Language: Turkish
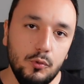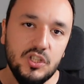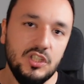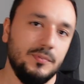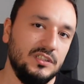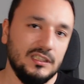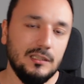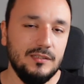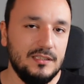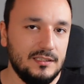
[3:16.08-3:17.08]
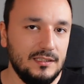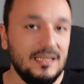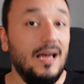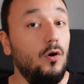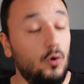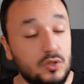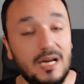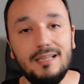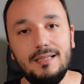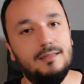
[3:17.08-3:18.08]
bu işi başarabilirsiniz.
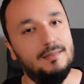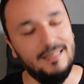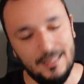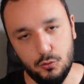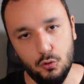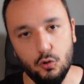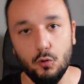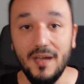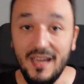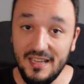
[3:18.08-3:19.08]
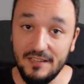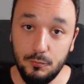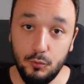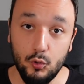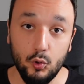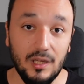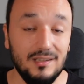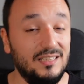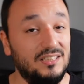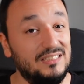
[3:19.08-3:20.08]
Özellikle yine söylüyorum hedefi büyük
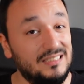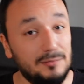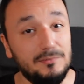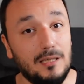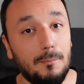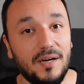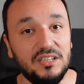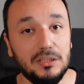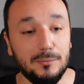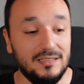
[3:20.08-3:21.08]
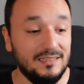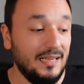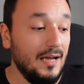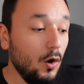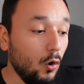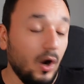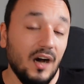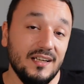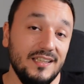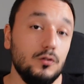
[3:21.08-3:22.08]
olanlar için şimdiden başlamaları o
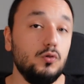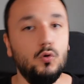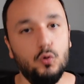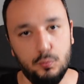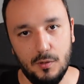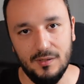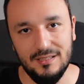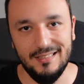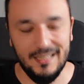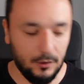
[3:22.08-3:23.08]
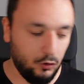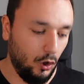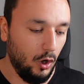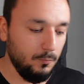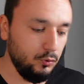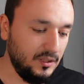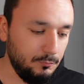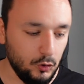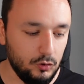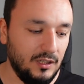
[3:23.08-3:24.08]
arayı soğutmamaları gerekiyor. Bu
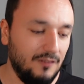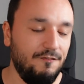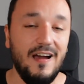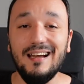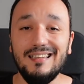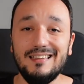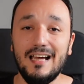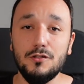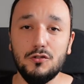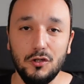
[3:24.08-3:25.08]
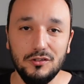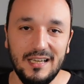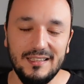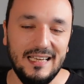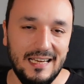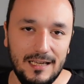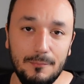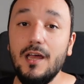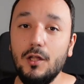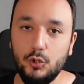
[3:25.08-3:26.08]
dipnotu da verdikten sonra
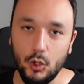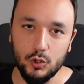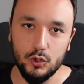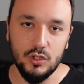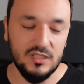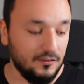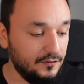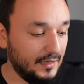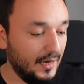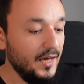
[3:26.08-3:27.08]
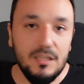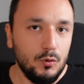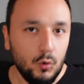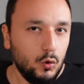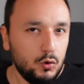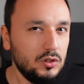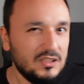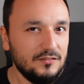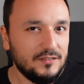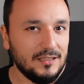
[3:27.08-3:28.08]
gelelim 9. sınıflara. Şimdi 9.
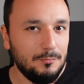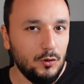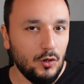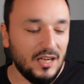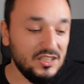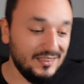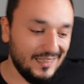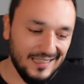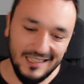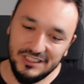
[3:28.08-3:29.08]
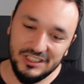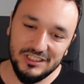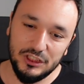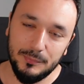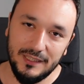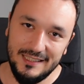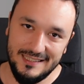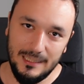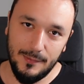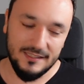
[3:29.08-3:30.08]
sınıftaki bir öğrenci neden çalışmak
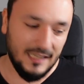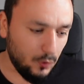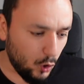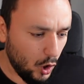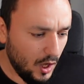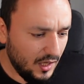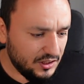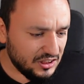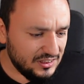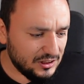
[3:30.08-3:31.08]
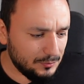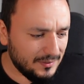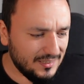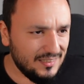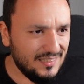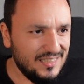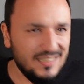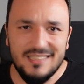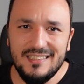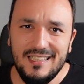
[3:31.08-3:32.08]
istemez? Yani o çalışma
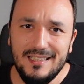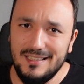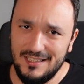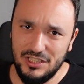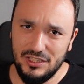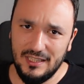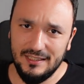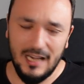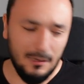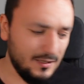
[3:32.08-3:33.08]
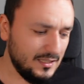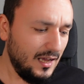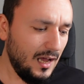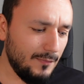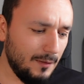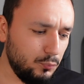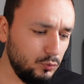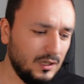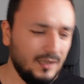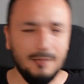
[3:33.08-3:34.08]
isteği neden içinden gelmez? Hemen
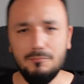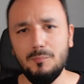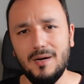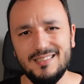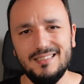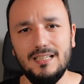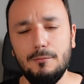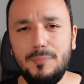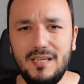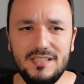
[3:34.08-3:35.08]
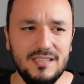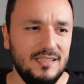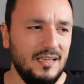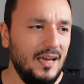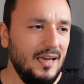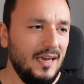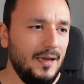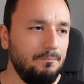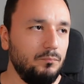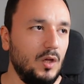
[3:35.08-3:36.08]
bunlardan bir bahsedelim. Birincisi
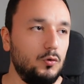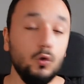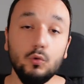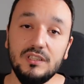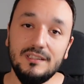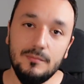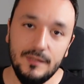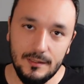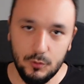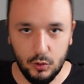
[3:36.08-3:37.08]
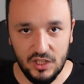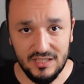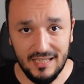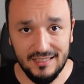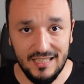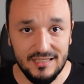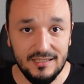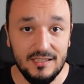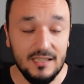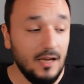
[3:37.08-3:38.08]
e, çok ciddi bir süreçten
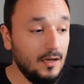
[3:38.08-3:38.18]
geçtiniz.